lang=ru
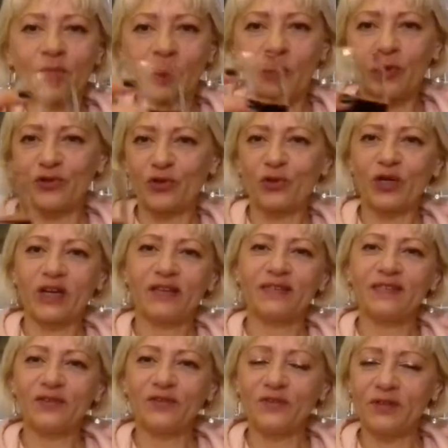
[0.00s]
По поводу
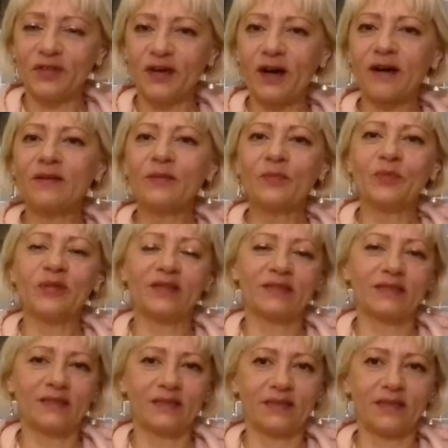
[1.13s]
красного вина мне
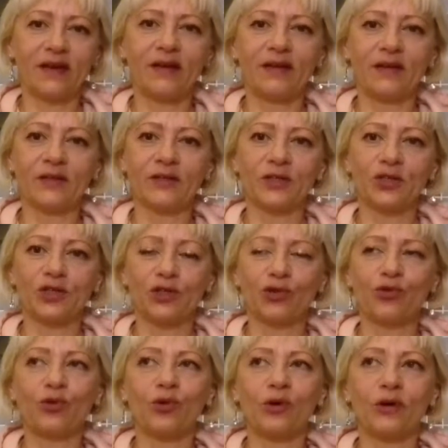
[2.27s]
рассказали,
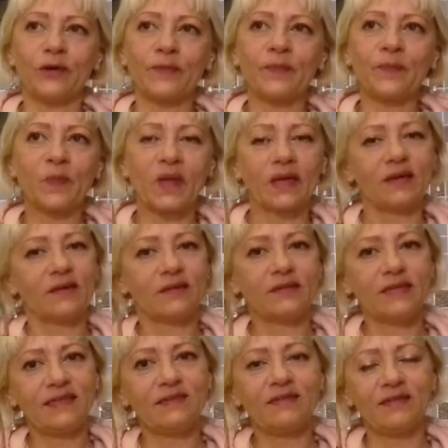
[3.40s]
что
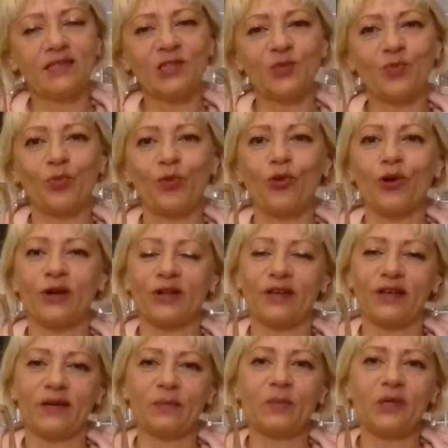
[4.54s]
здесь есть
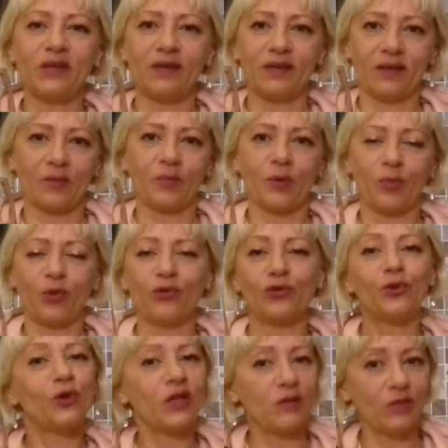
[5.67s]
спорные мнения по
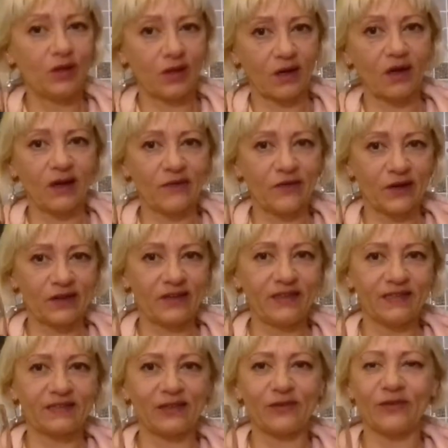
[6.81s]
поводу именно
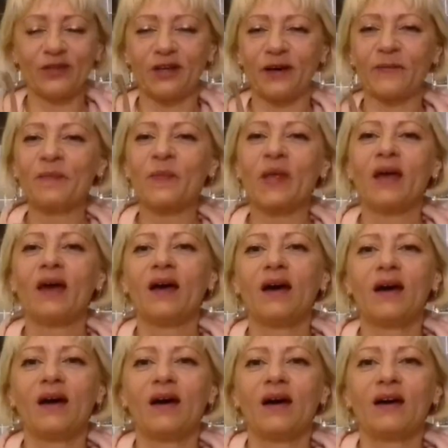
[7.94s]
калифорнийского вина.
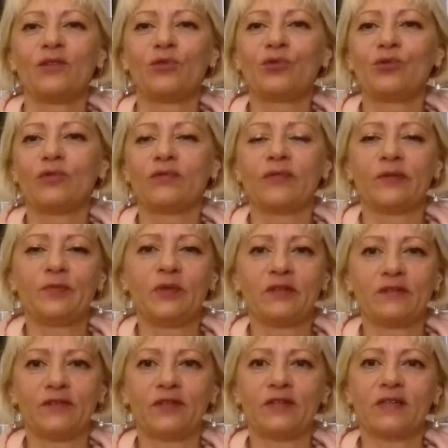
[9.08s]
Ну,
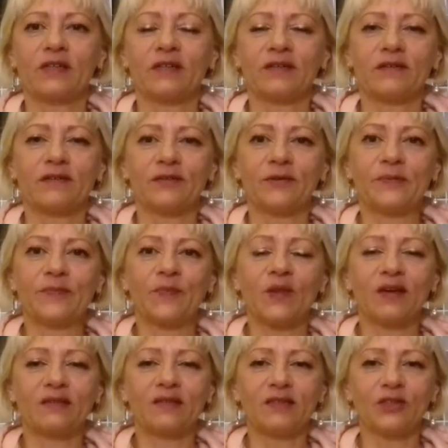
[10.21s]
во-первых, э,
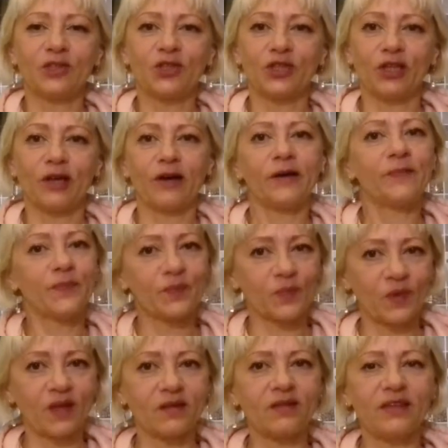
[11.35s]
я слышала
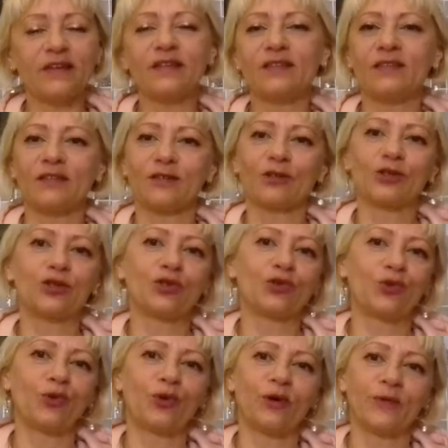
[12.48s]
от некоторых,
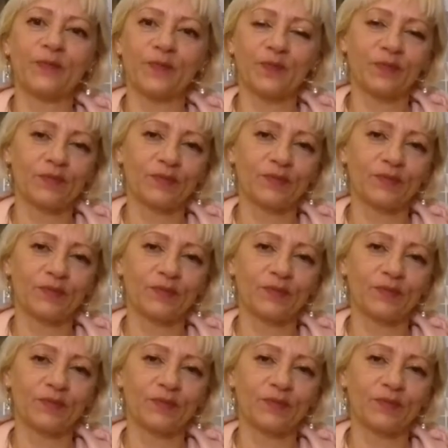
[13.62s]
что